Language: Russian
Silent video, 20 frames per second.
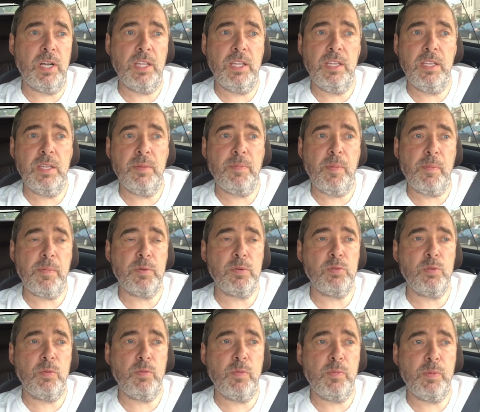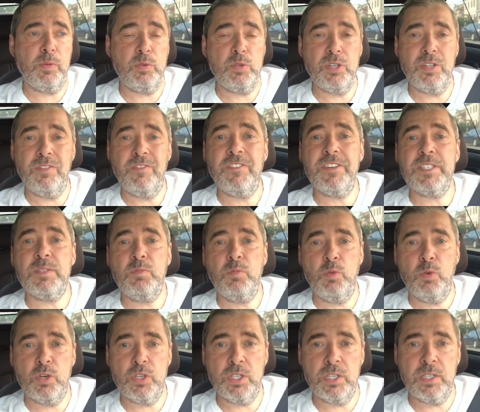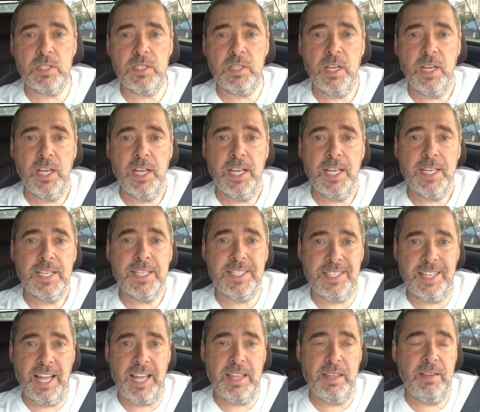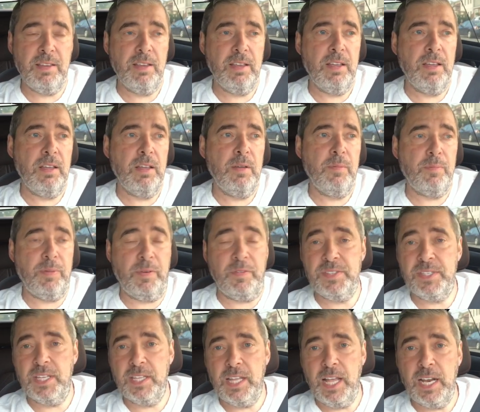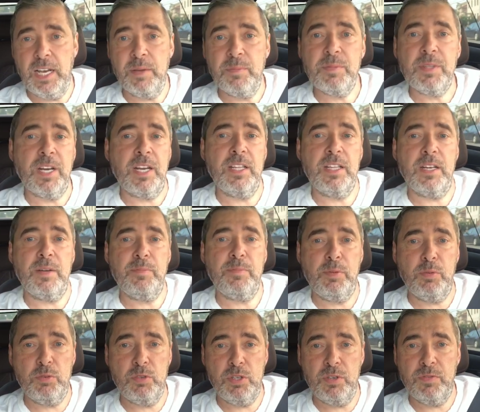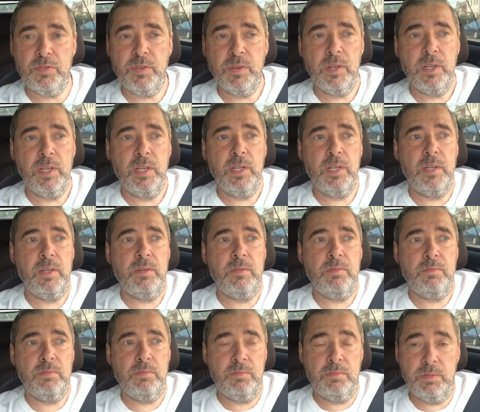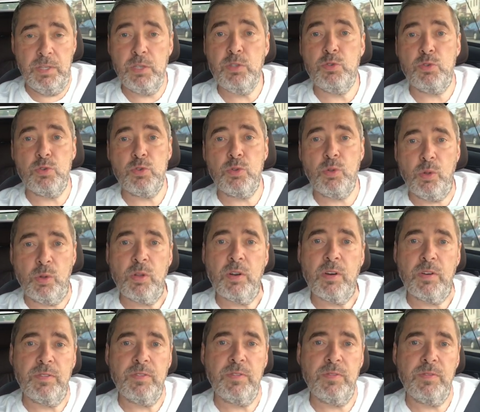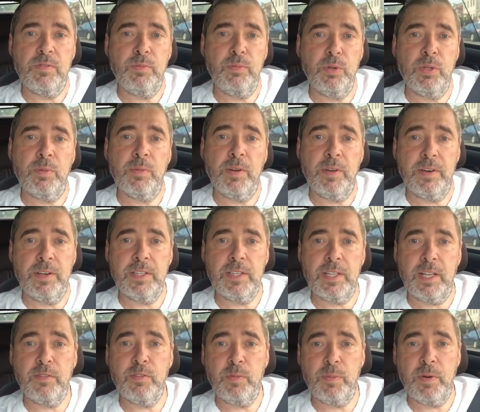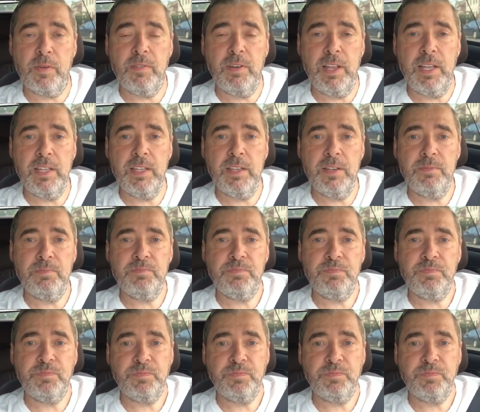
хотите по-простому получить возможность стать профессиональным трейдером, получив тысячу долларов, будем говорить так, в управлении,